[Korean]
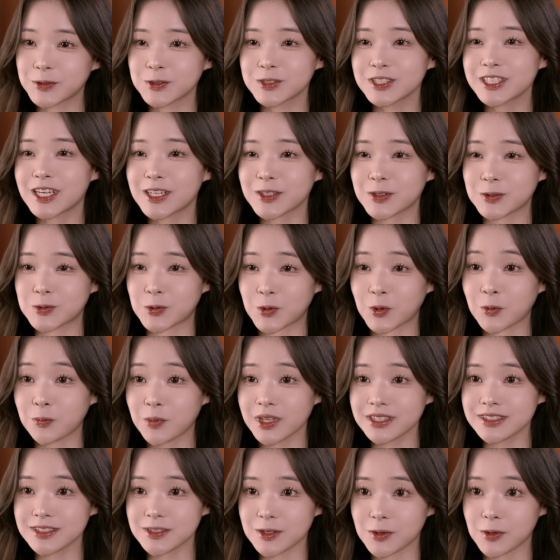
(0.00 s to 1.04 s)
고등학교
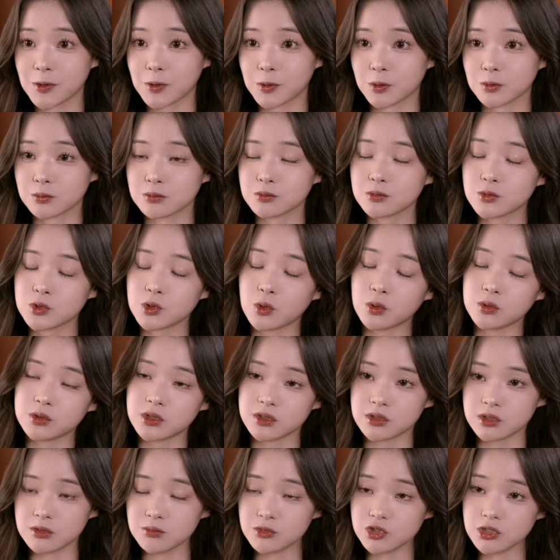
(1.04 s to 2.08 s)
졸업했죠. 저
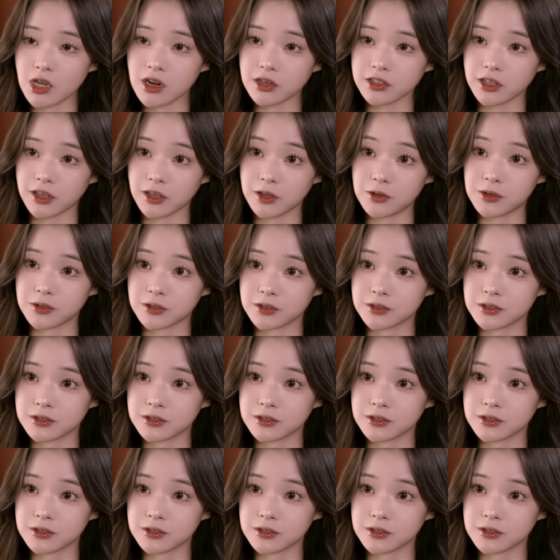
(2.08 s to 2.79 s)
이제 스무 살이에요.